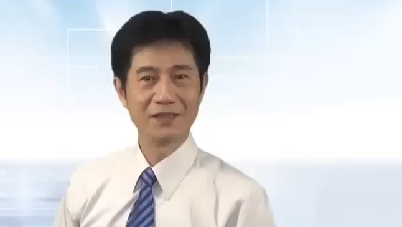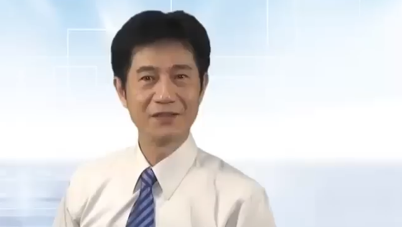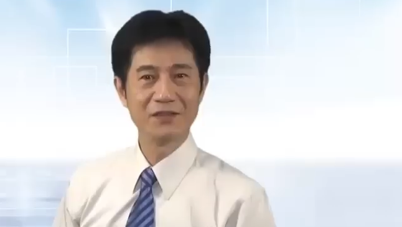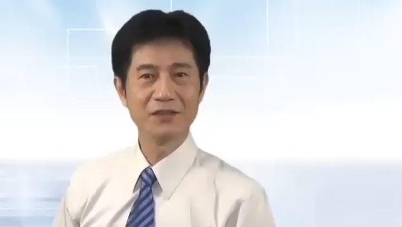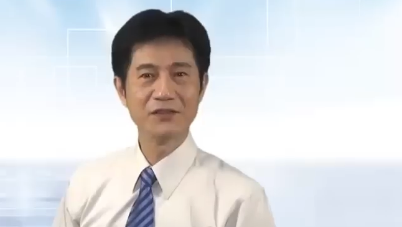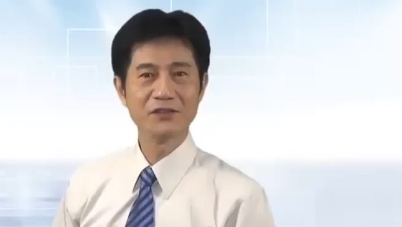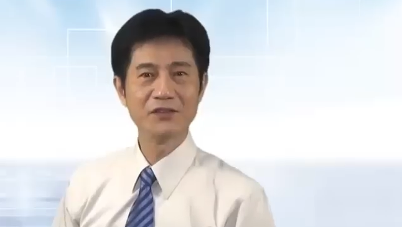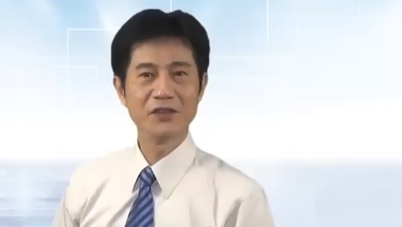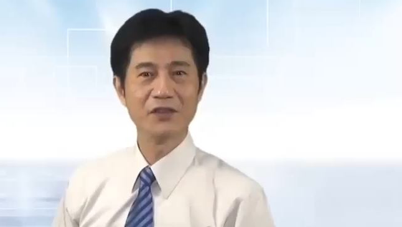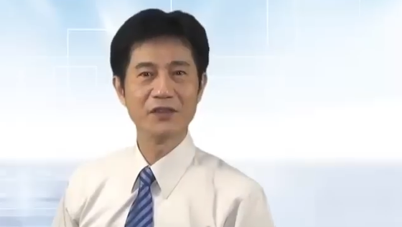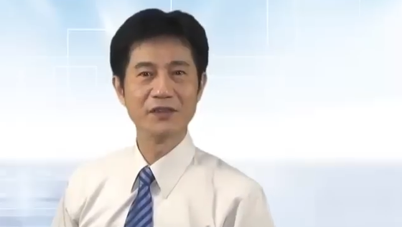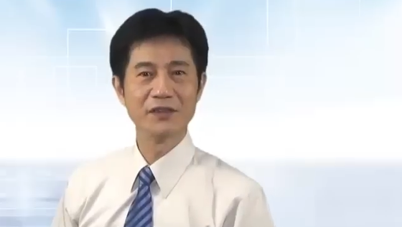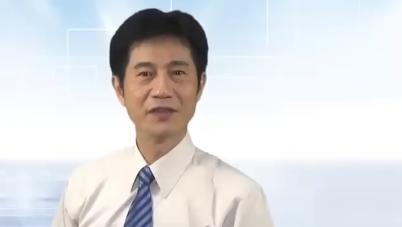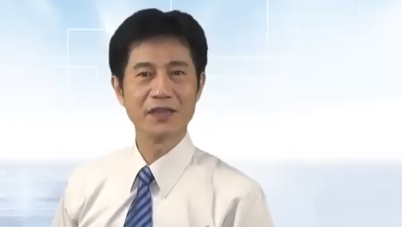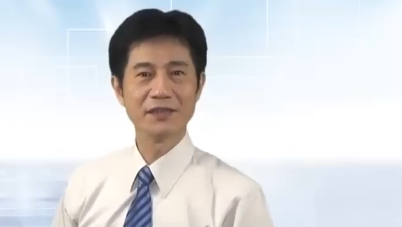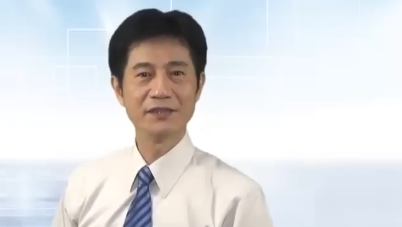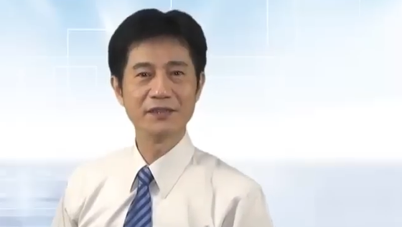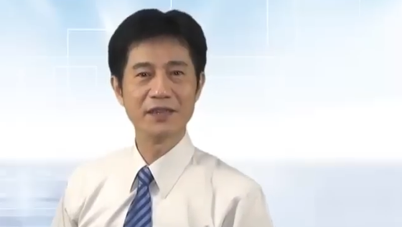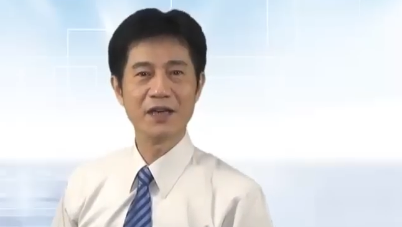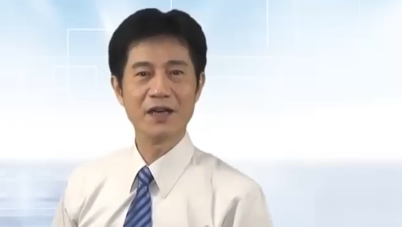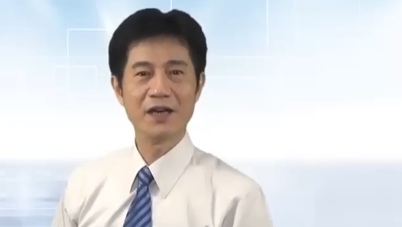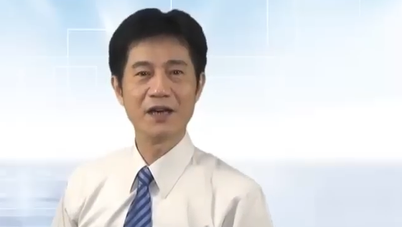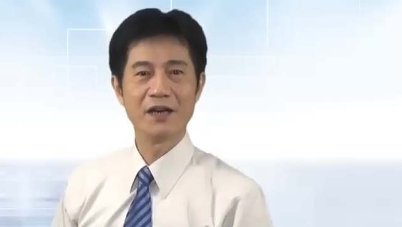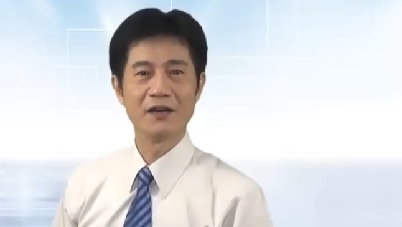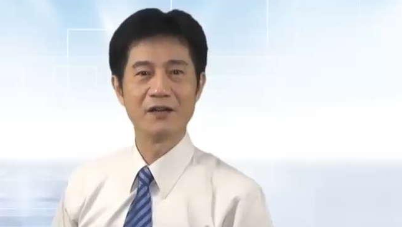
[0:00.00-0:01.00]
各位学员，大
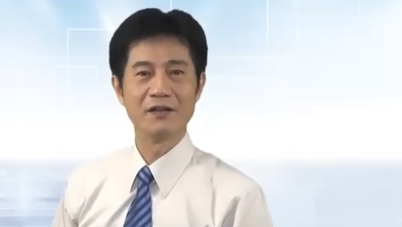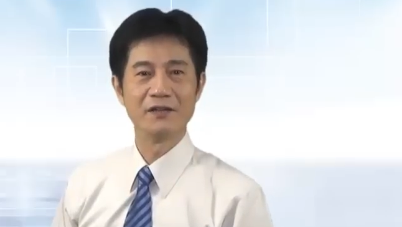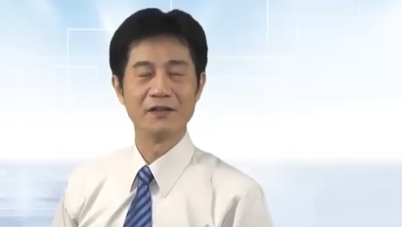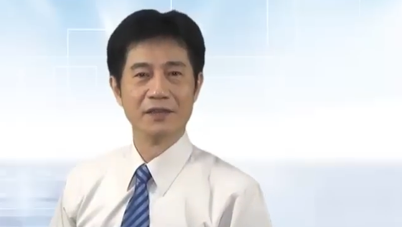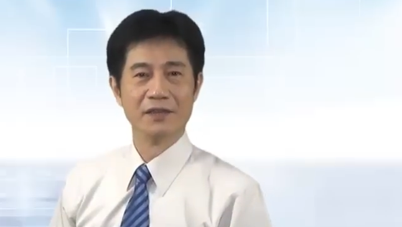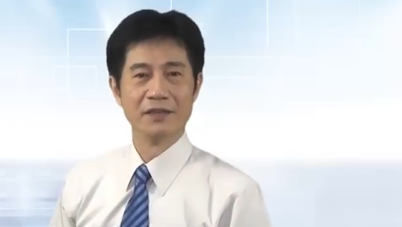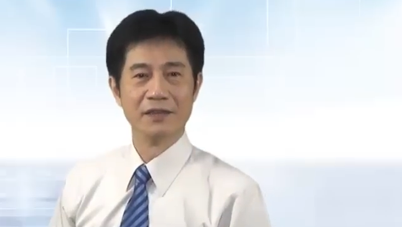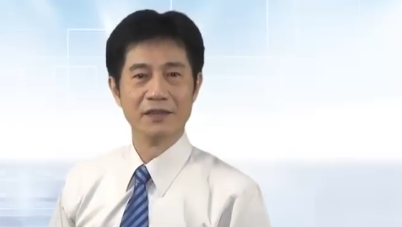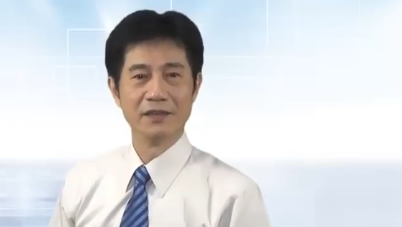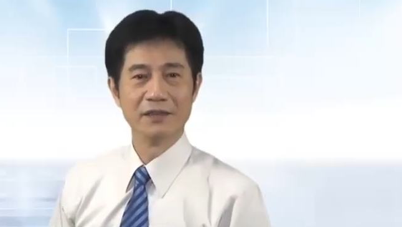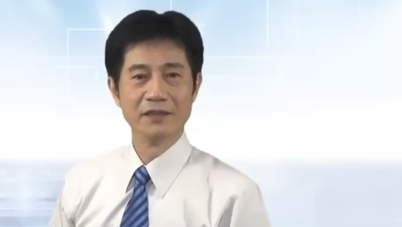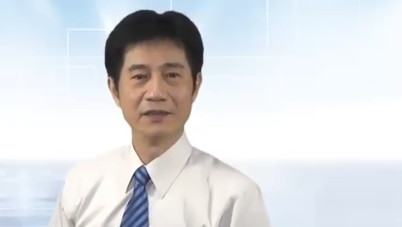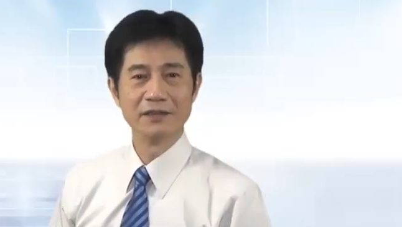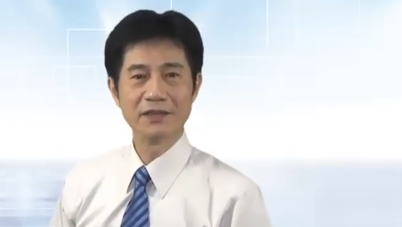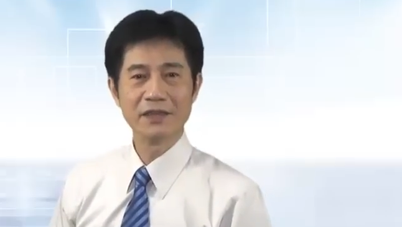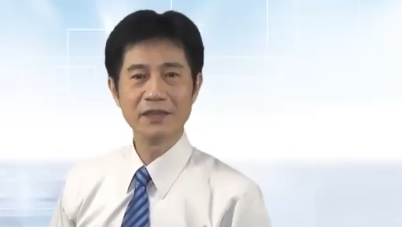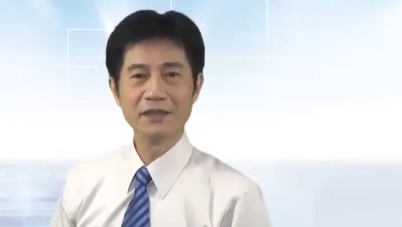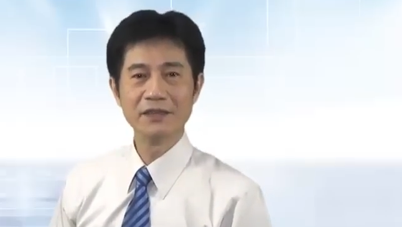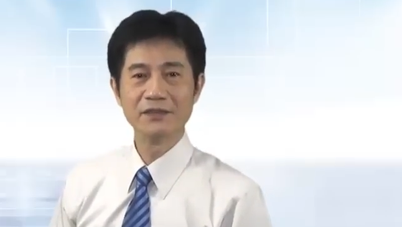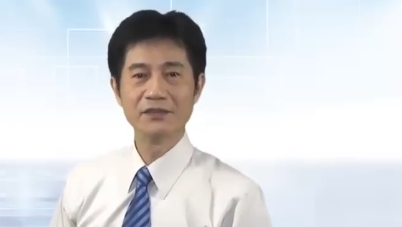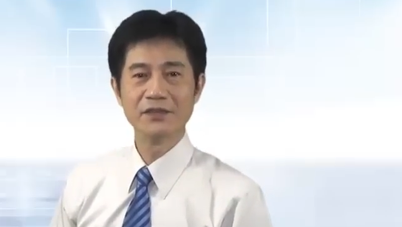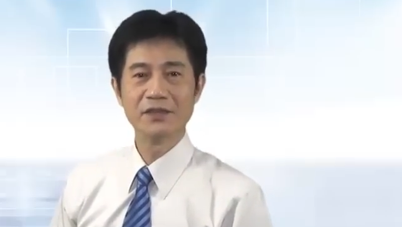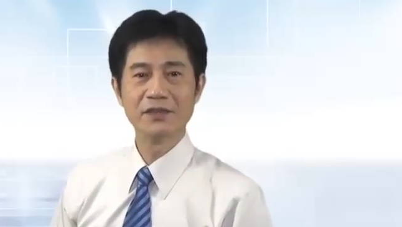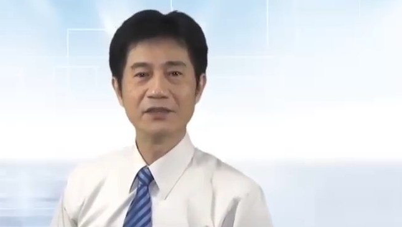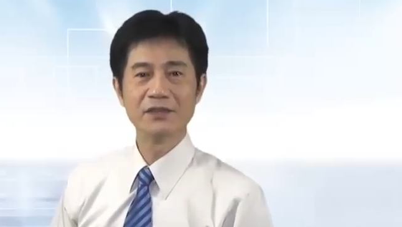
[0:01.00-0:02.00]
家好！在
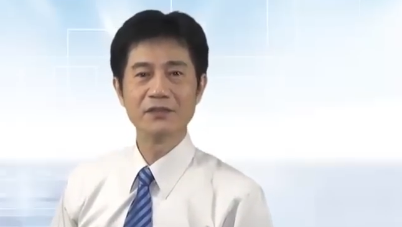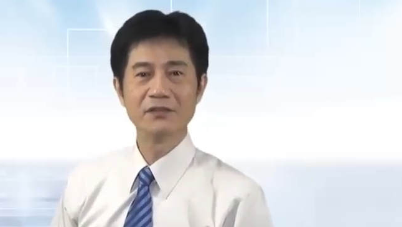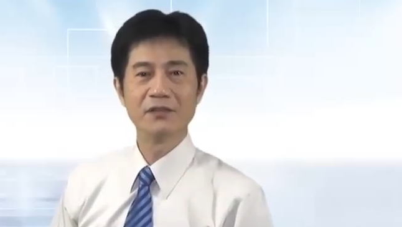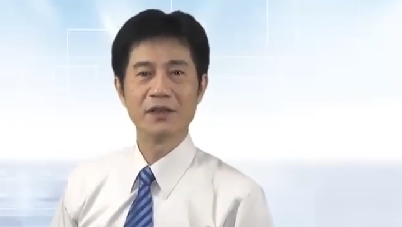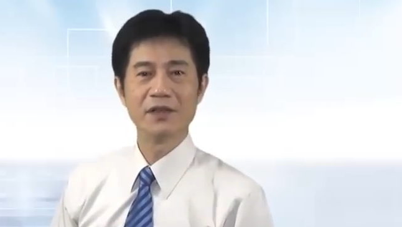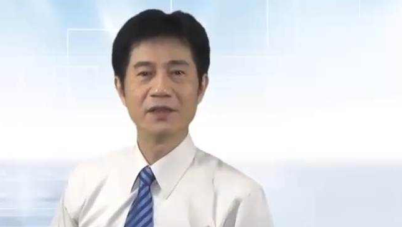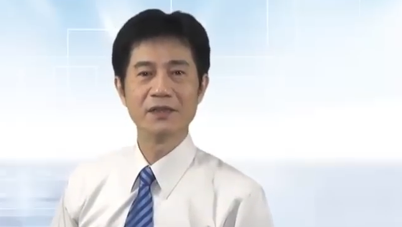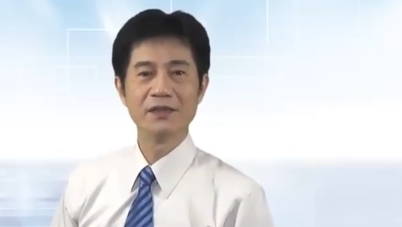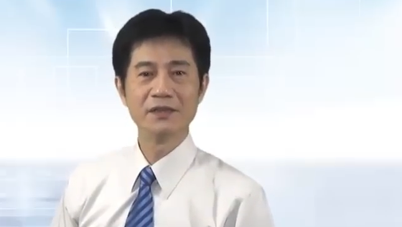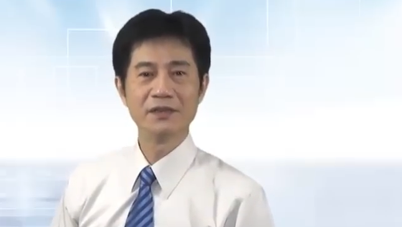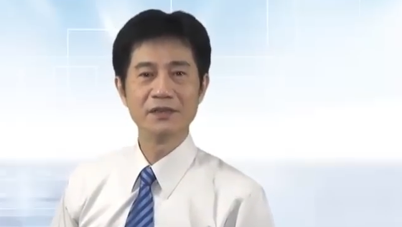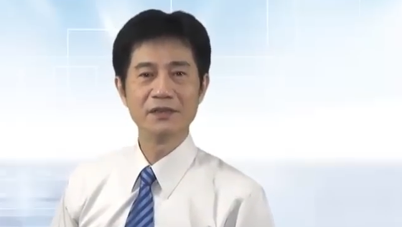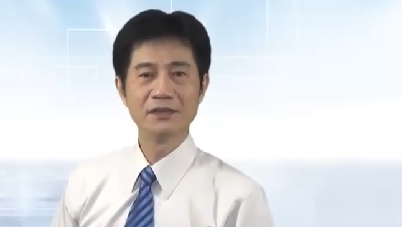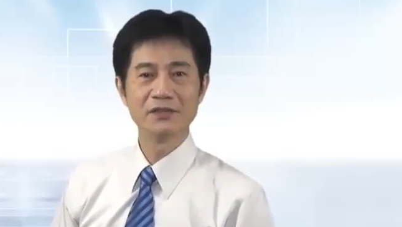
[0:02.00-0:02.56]
你学习完